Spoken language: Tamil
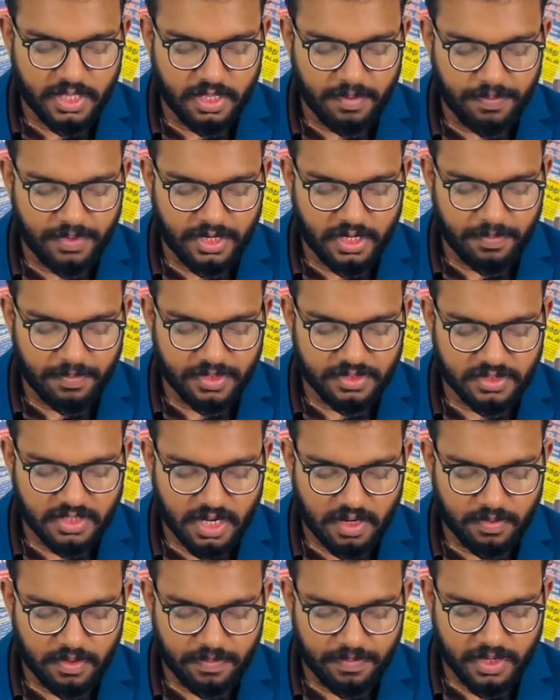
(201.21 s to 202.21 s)
இபிடிபி e
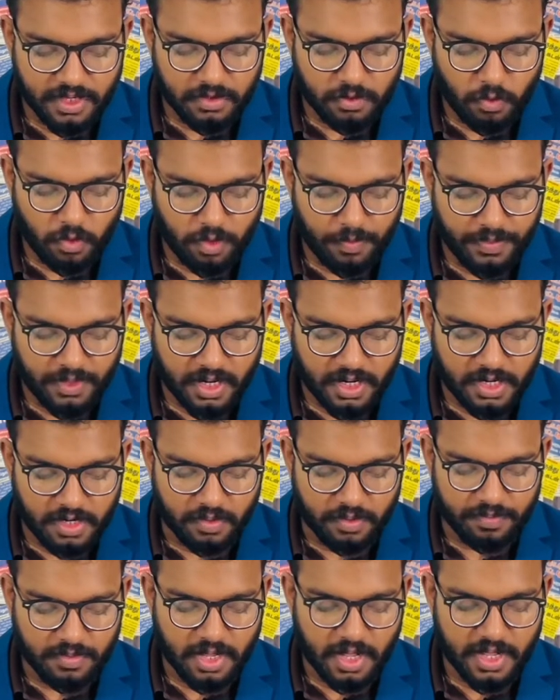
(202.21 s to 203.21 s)
சார்பில் பத்து
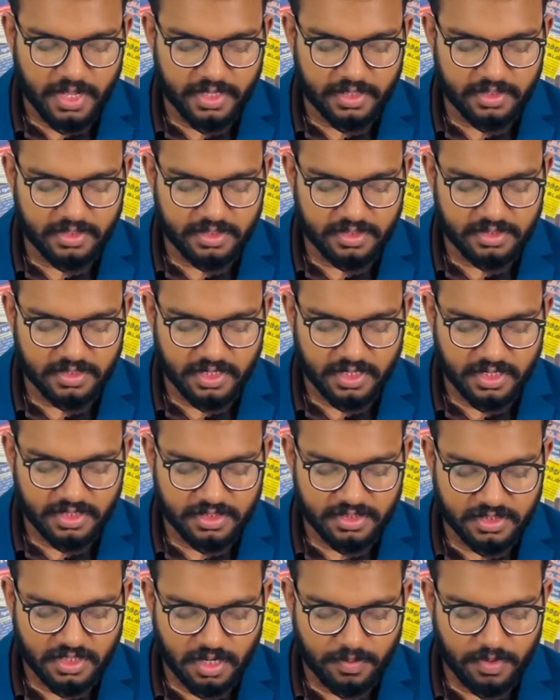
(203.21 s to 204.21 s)
உறுப்பினர்களும் ஐக்கிய தேசிய
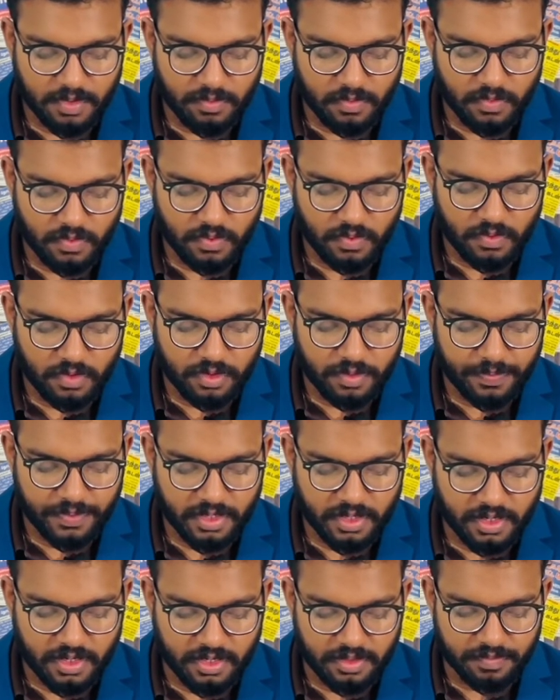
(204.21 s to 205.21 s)
கட்சி சார்பில் மூன்று
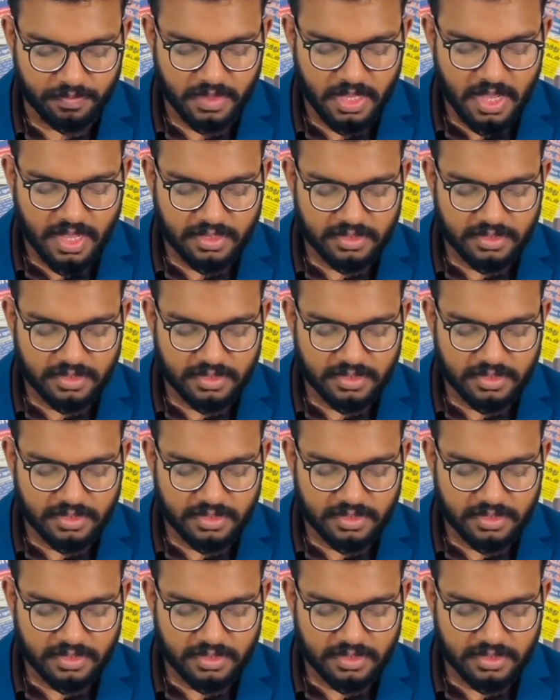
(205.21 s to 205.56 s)
உறுப்பினர்களும்